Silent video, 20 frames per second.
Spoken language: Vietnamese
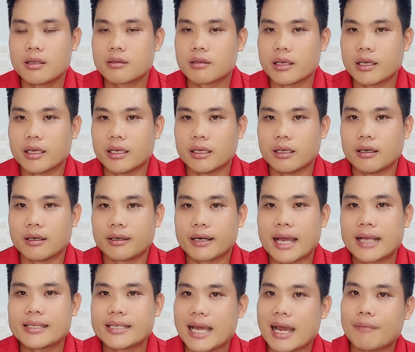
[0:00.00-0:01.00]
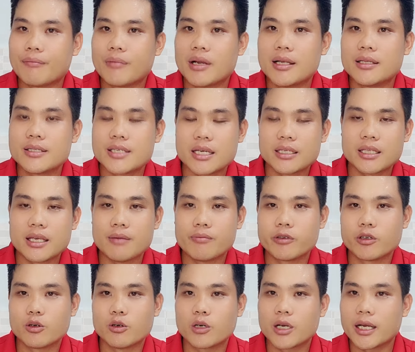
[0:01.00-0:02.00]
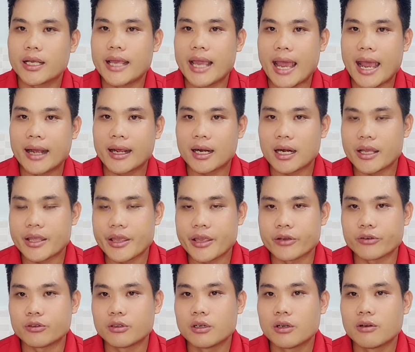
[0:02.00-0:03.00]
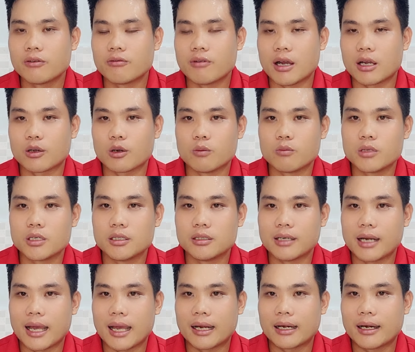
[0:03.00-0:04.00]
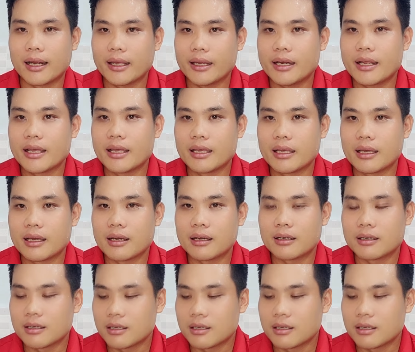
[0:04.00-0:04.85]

thì ờ, đã chạm đến trái tim của khán giả rất là nhiều và cũng như là lấy đi ờ,